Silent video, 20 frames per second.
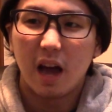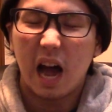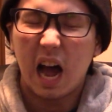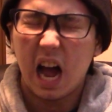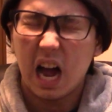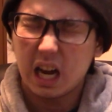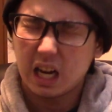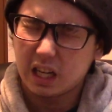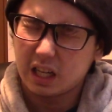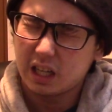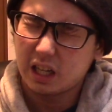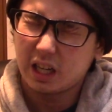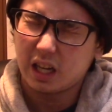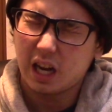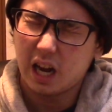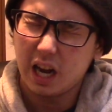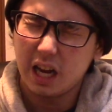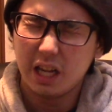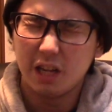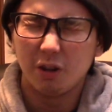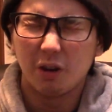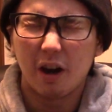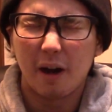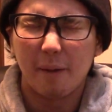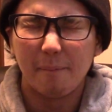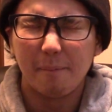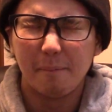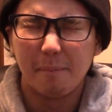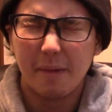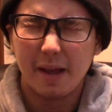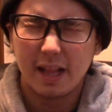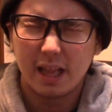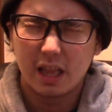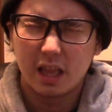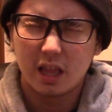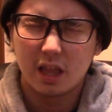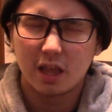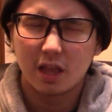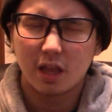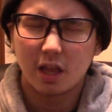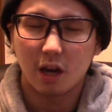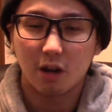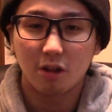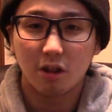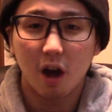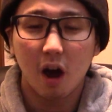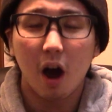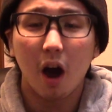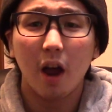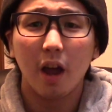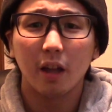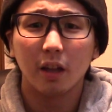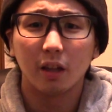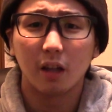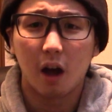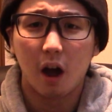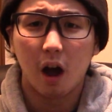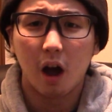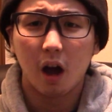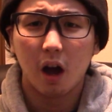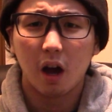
赤いのがめっちゃくちゃ早いんだ